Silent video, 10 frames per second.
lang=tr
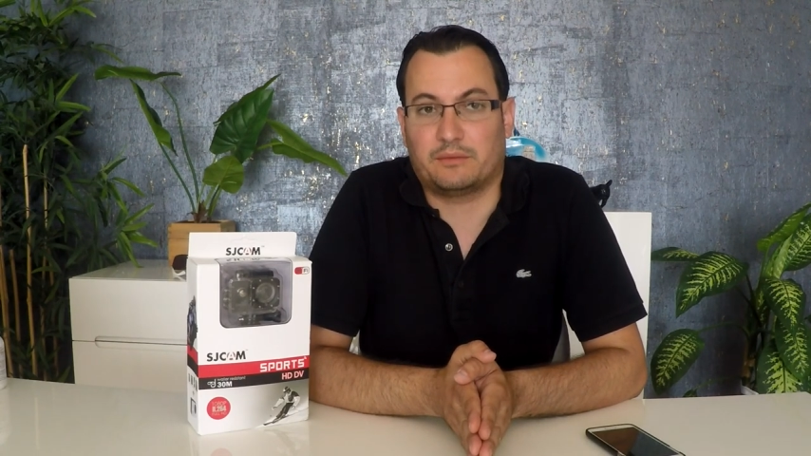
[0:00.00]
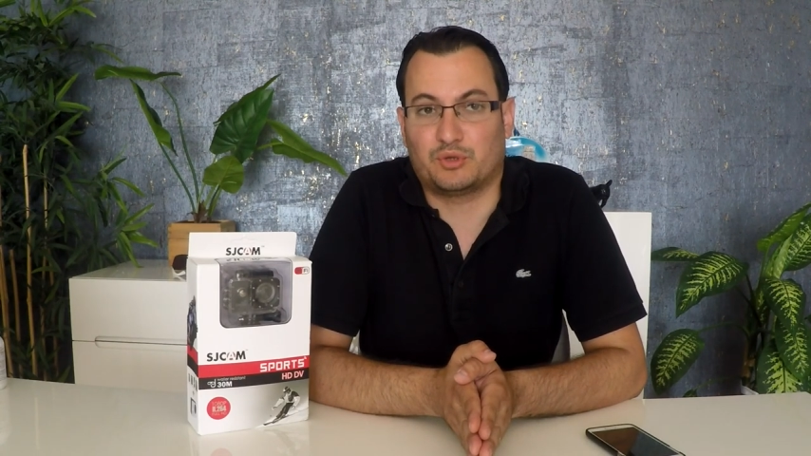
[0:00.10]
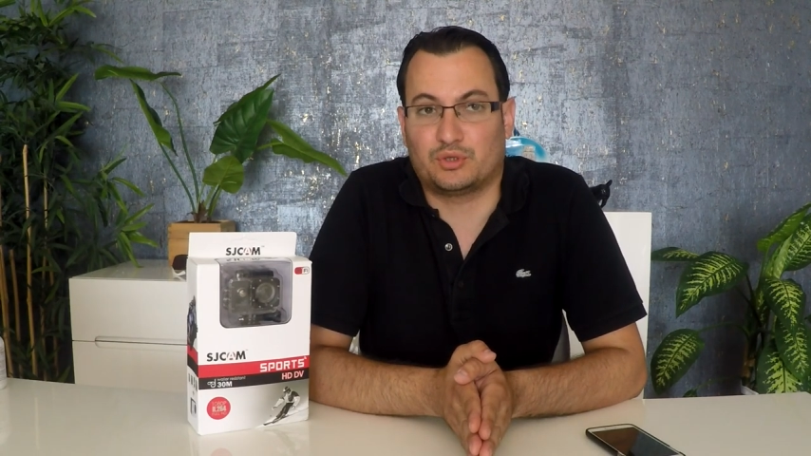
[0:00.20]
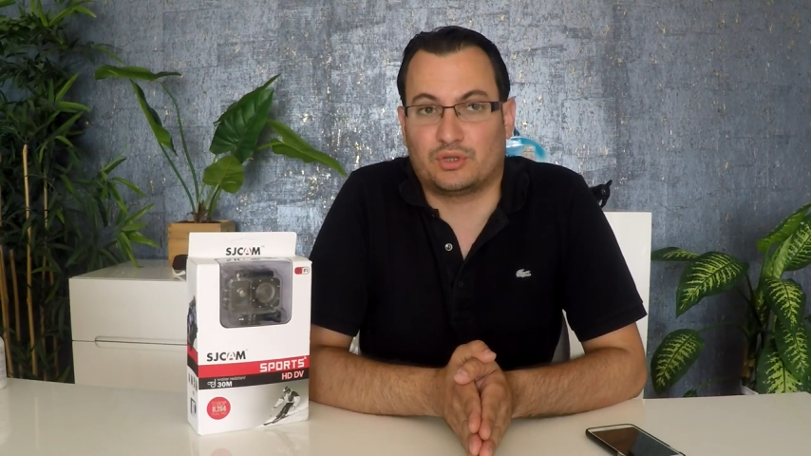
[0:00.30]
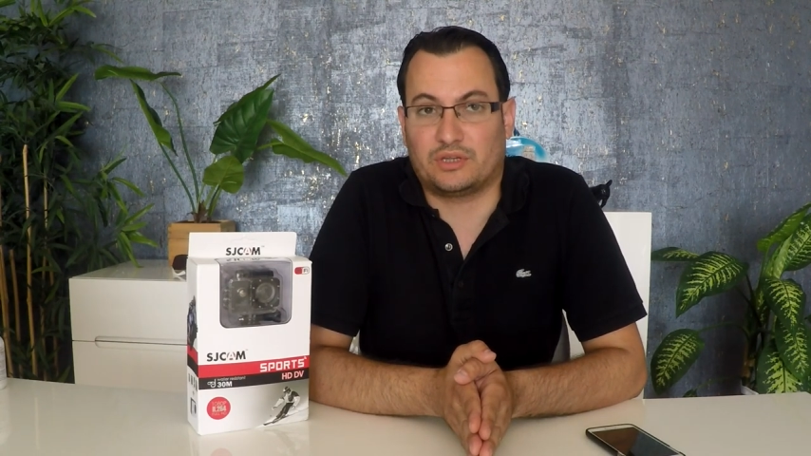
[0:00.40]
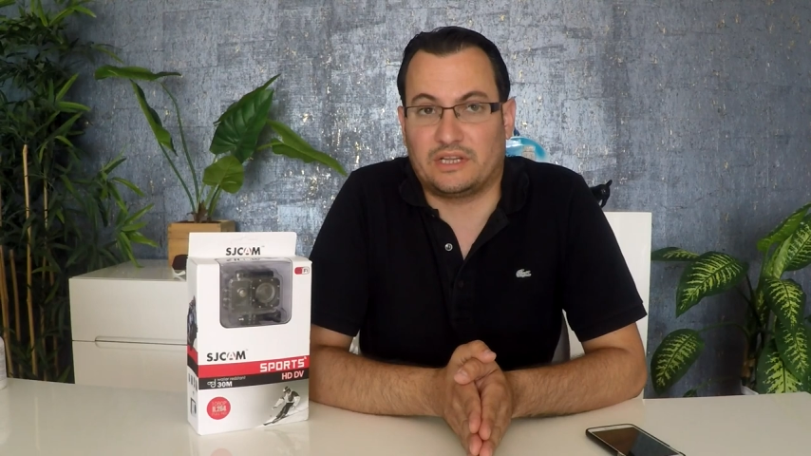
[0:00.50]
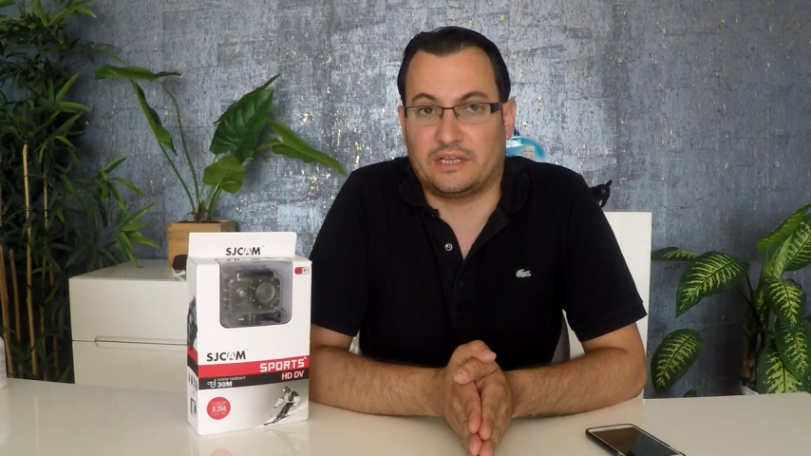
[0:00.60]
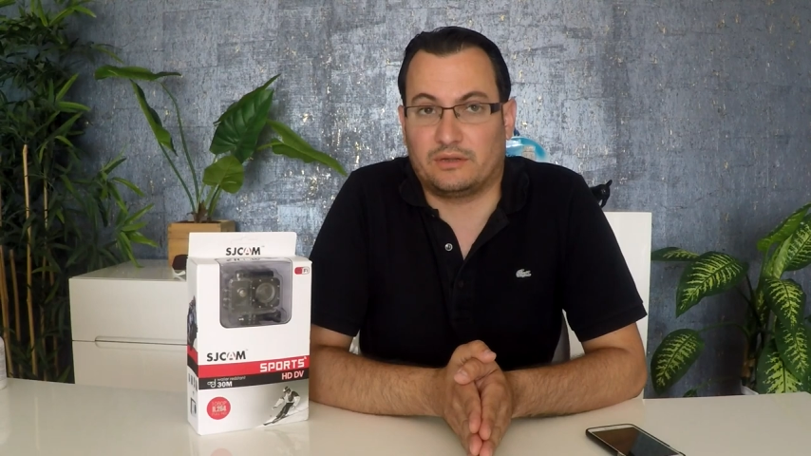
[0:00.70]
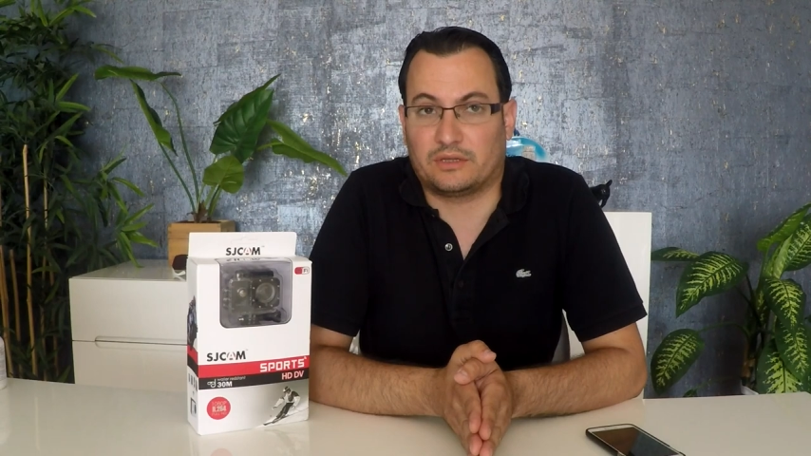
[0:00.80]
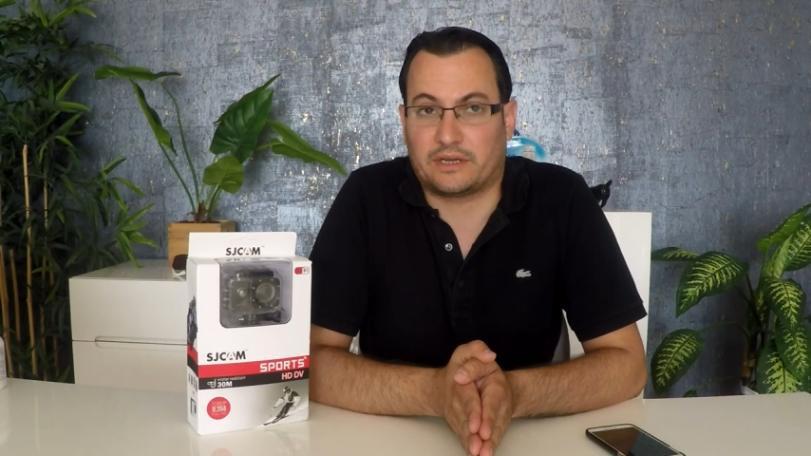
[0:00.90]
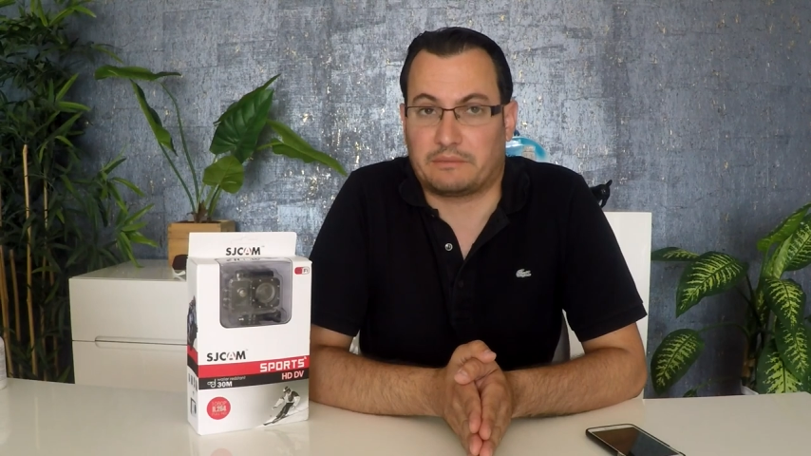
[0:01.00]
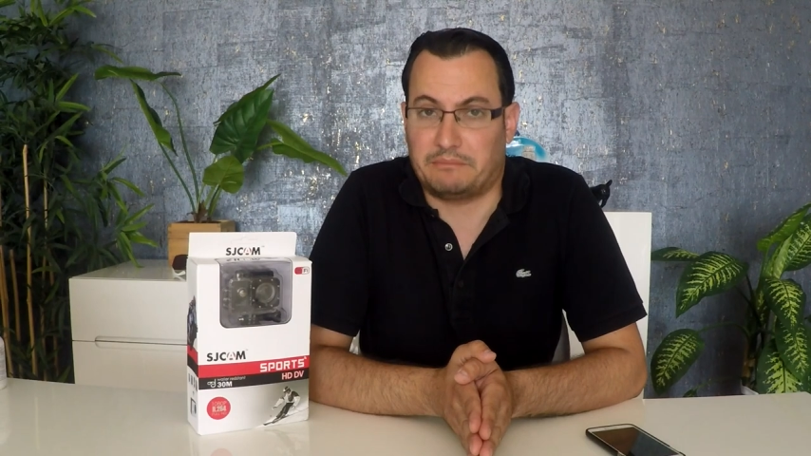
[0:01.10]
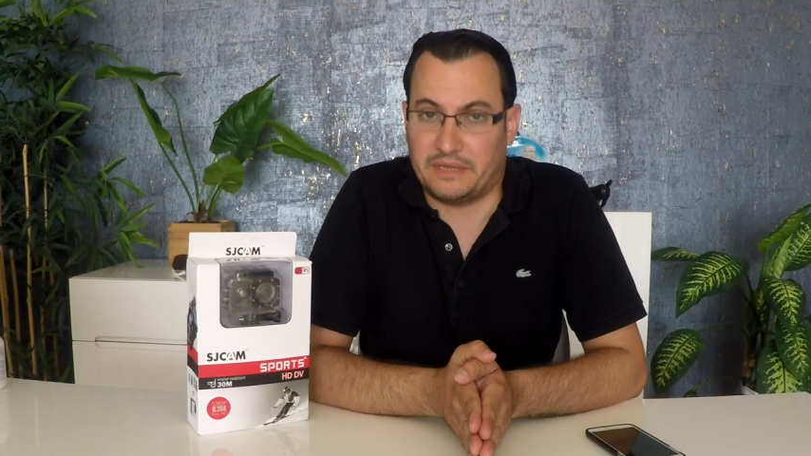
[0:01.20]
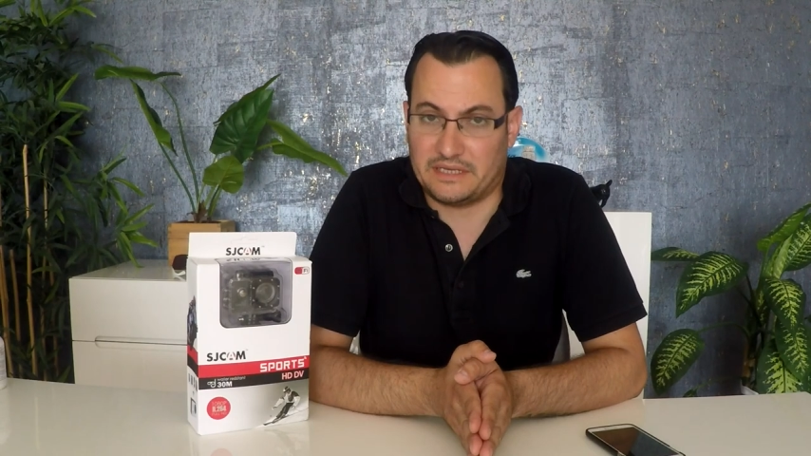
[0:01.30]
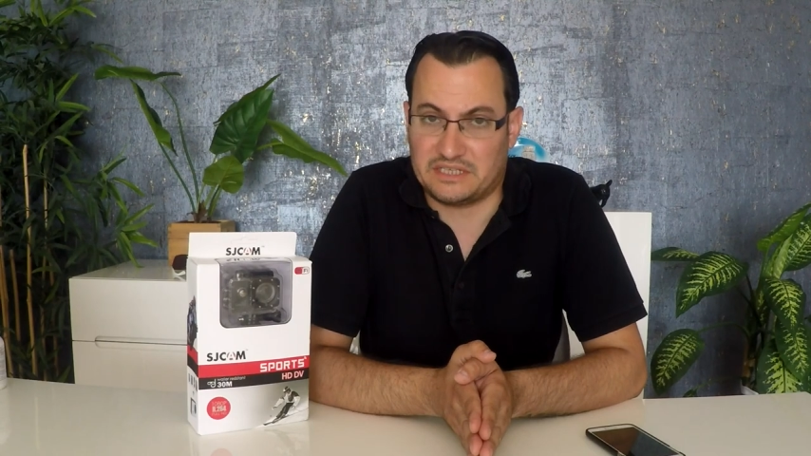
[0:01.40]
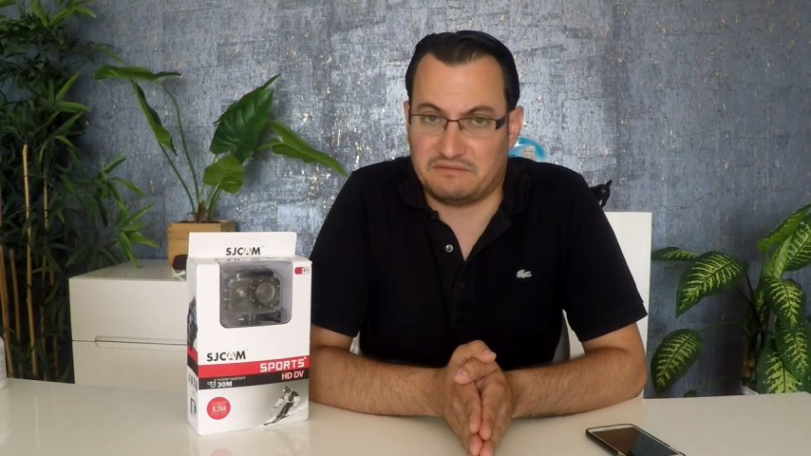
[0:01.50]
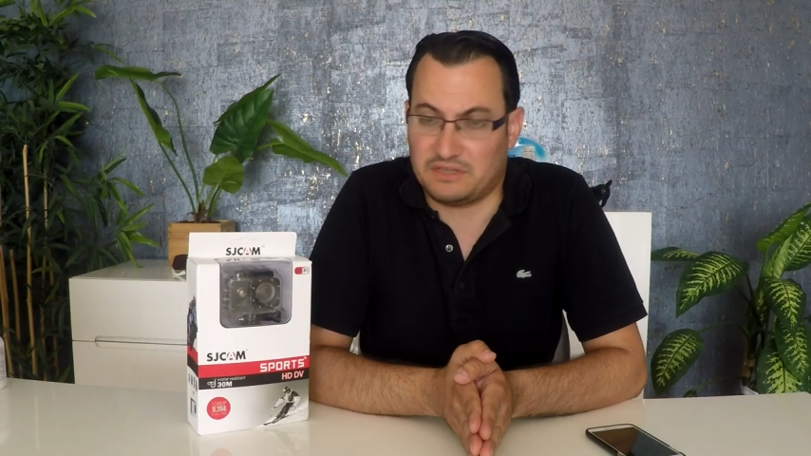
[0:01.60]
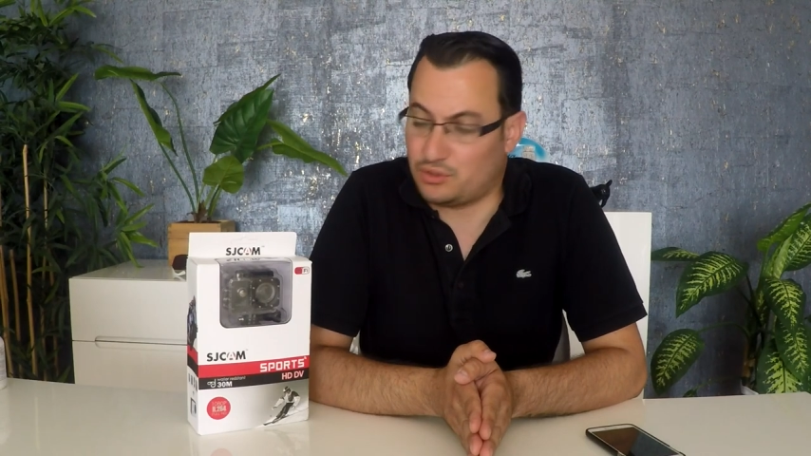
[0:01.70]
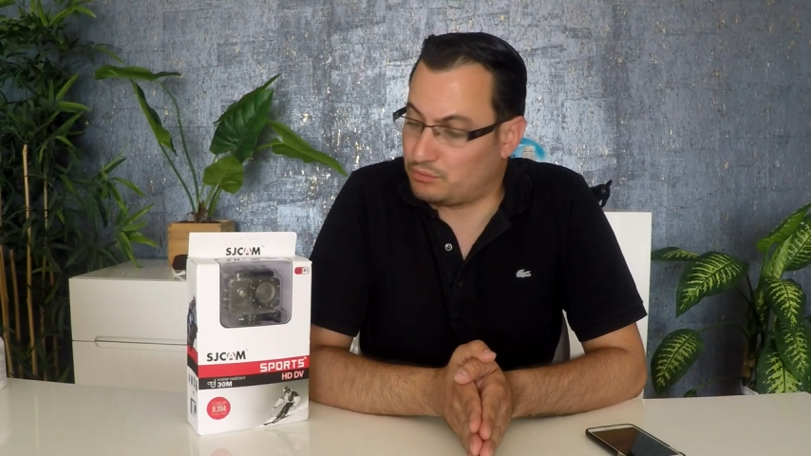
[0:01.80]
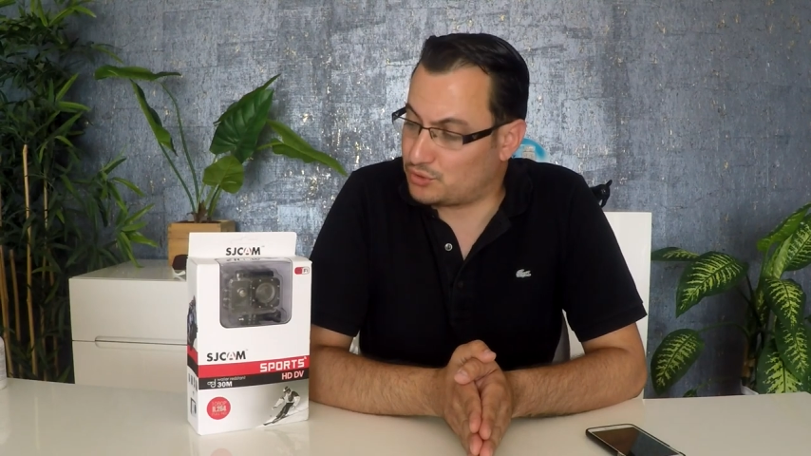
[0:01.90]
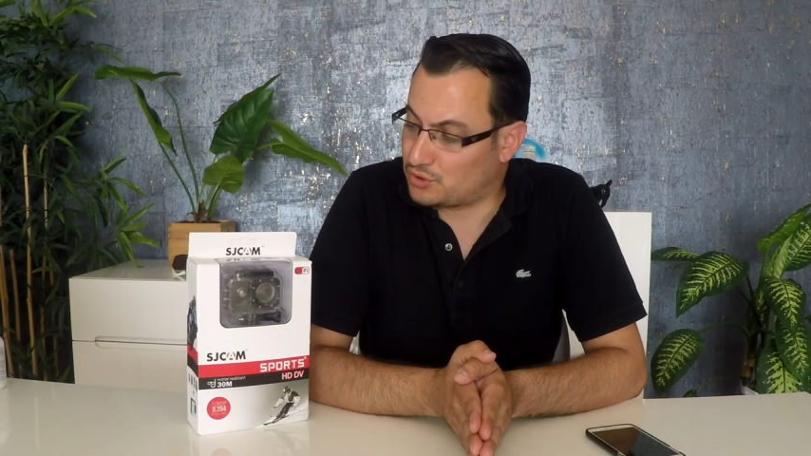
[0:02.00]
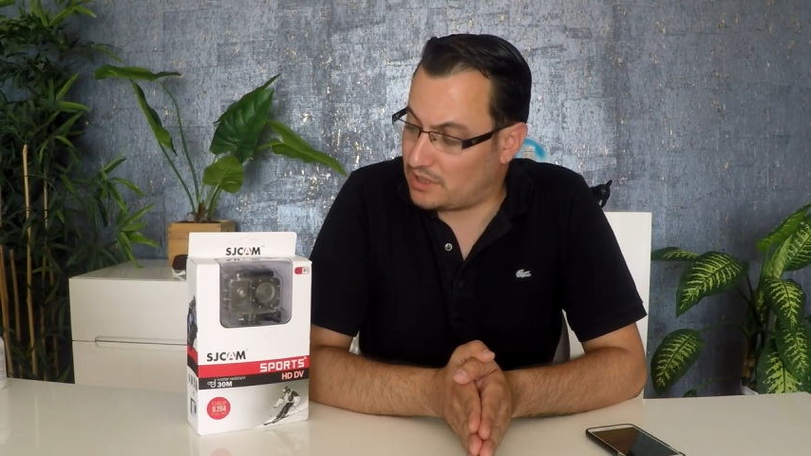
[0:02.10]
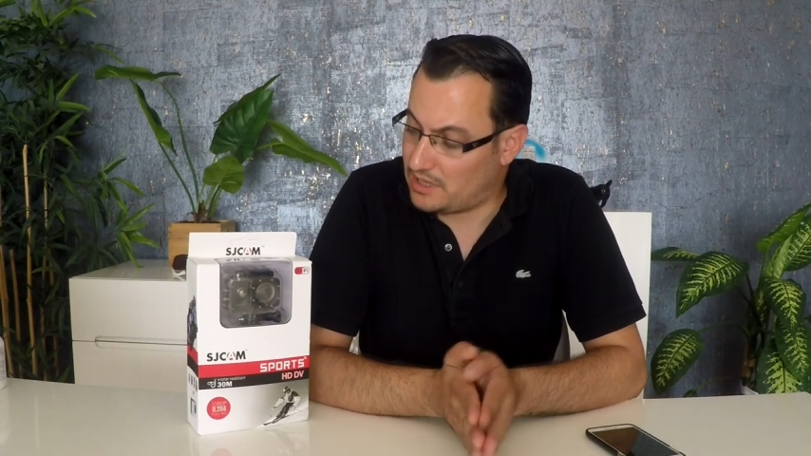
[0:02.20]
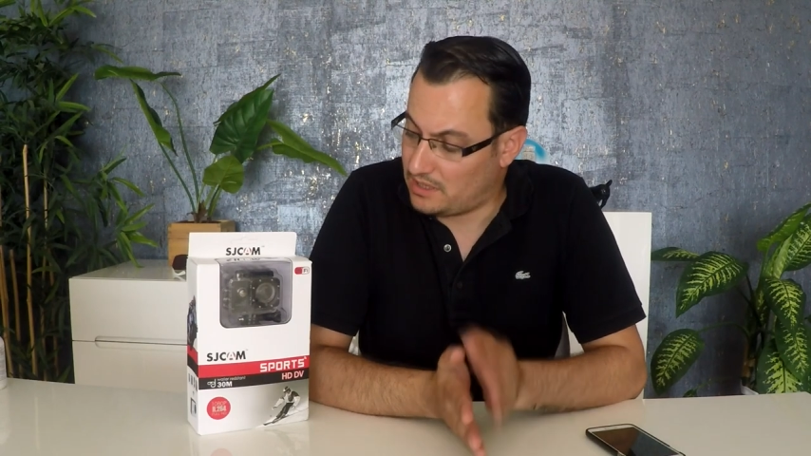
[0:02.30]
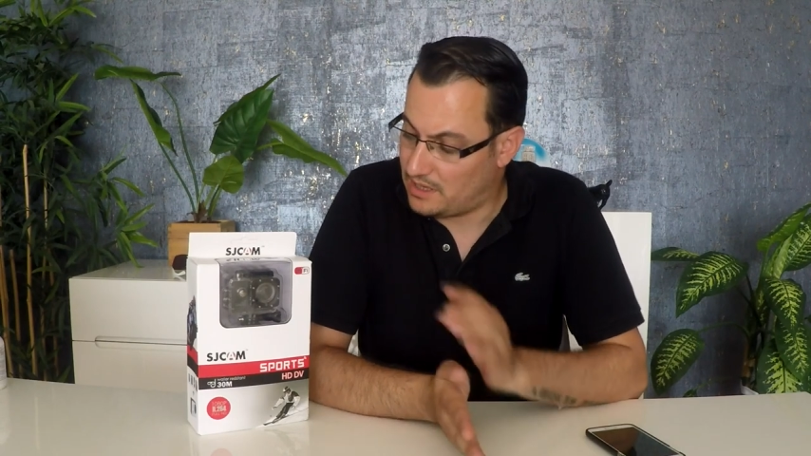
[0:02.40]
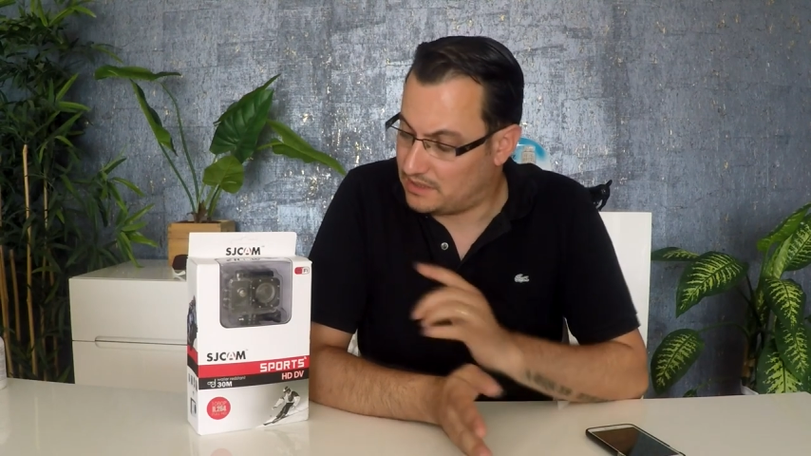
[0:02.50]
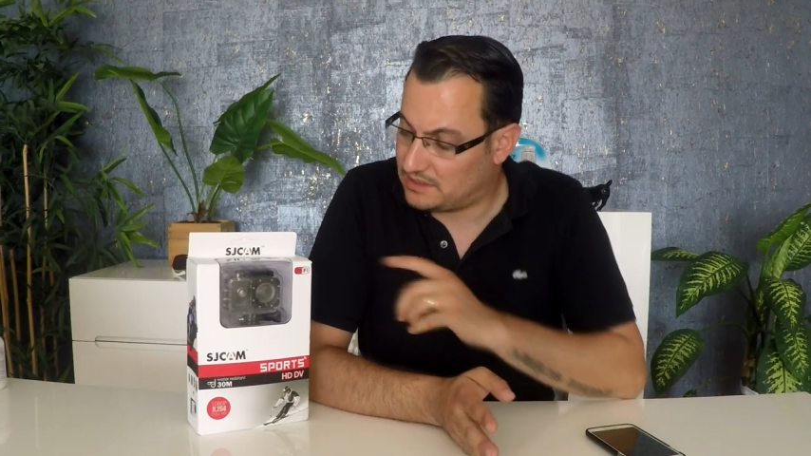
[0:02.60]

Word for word: Ee, bununla ilgili olarak birinci videomuzda